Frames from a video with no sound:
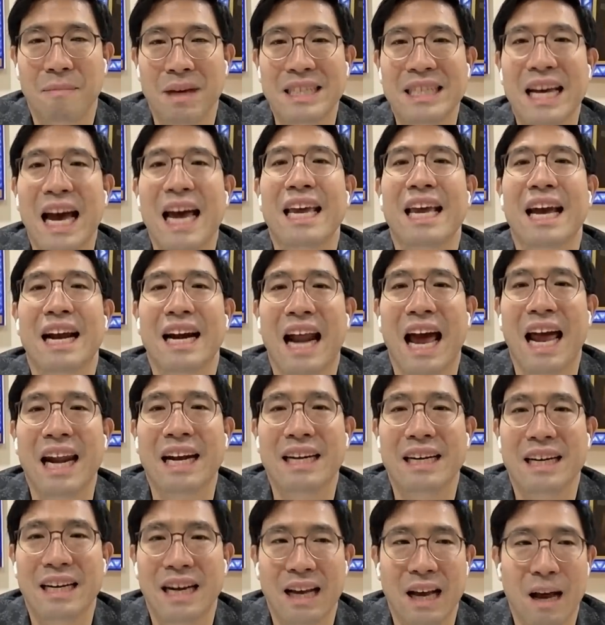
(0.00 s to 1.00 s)
ไม่ใช่อย่างนั้น
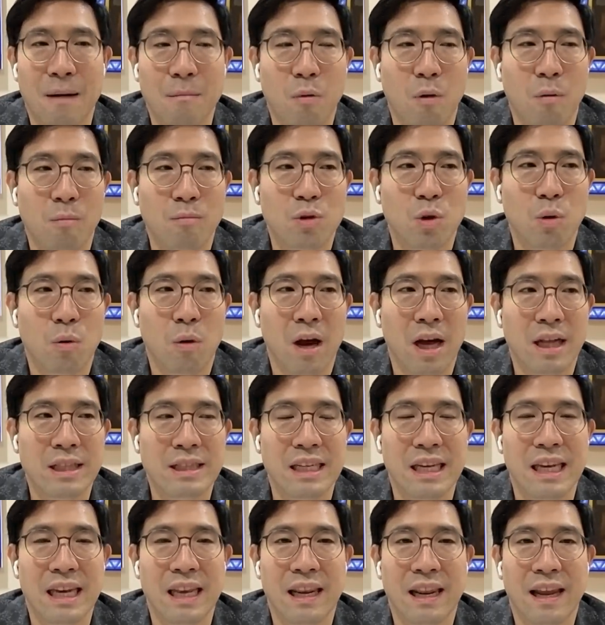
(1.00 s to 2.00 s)
นะครับผมตัว
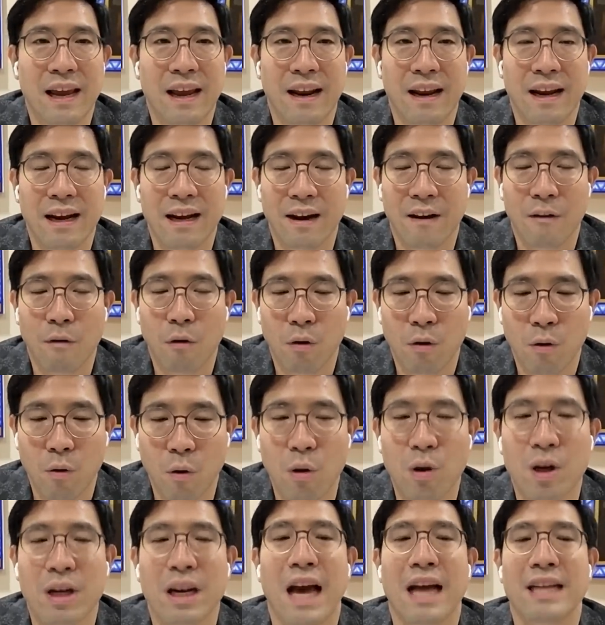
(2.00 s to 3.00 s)
จีนเนี่ย
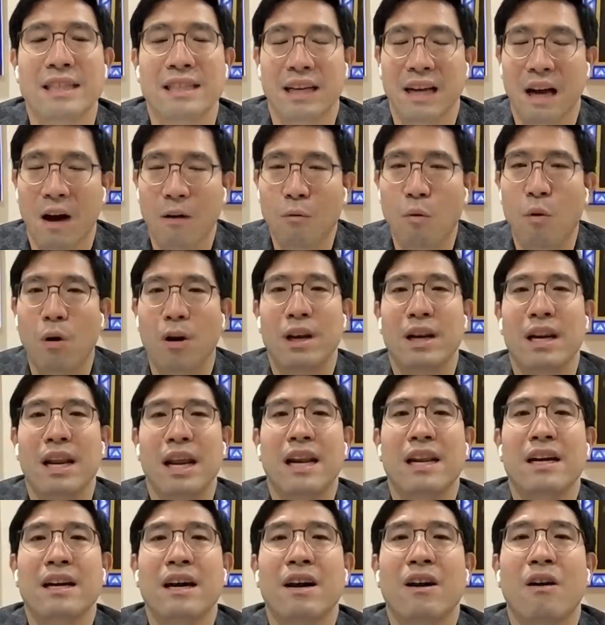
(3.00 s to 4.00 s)
คนอาจจะกังวลใน
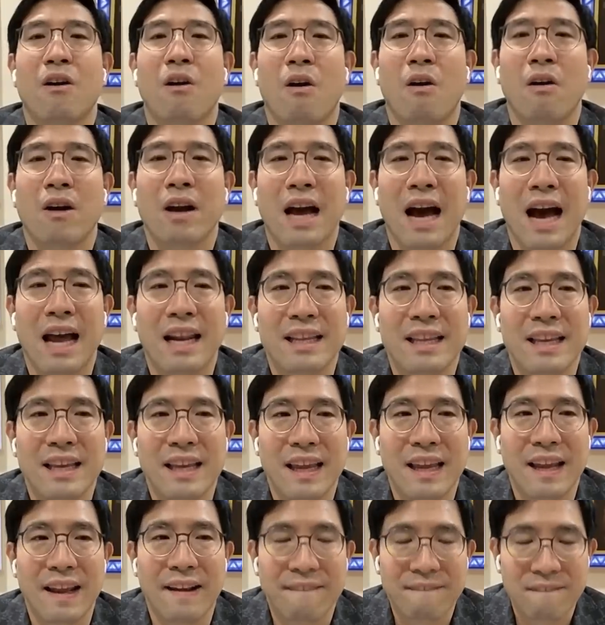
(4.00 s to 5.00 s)
เรื่องของการ
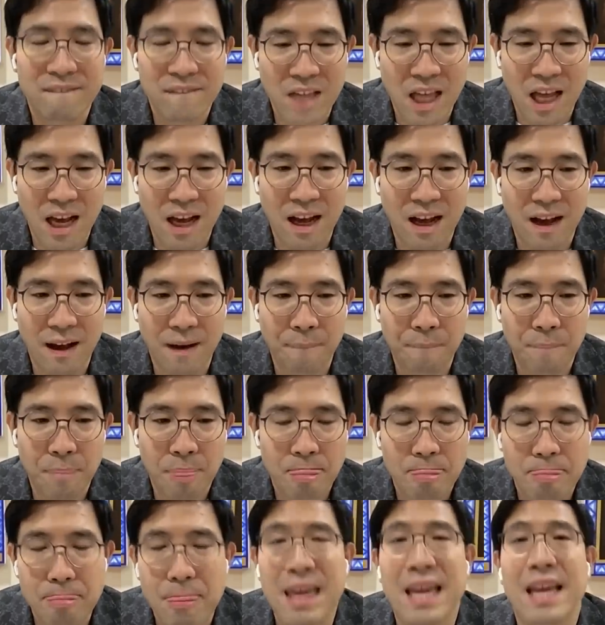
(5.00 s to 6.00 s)
ที่ห
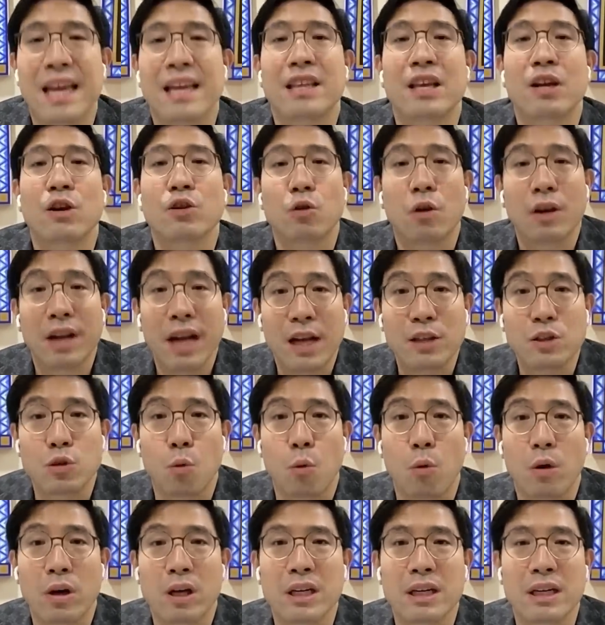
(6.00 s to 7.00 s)
นี้ที่ค่อนข้าง
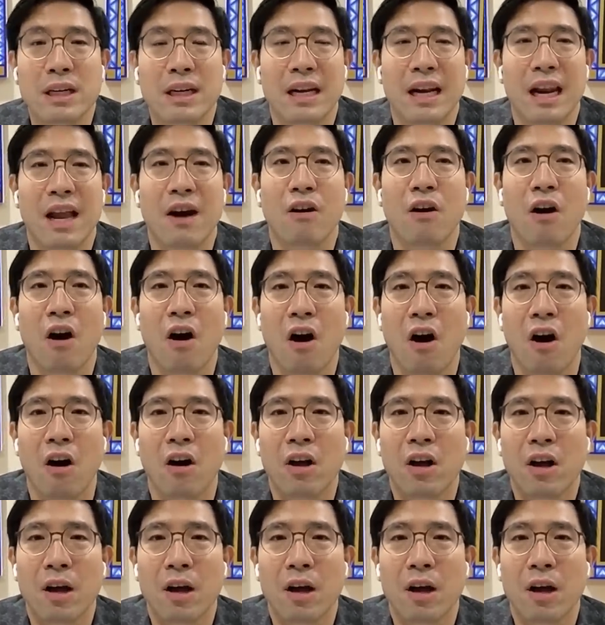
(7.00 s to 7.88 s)
สูงขึ้นแล้วก็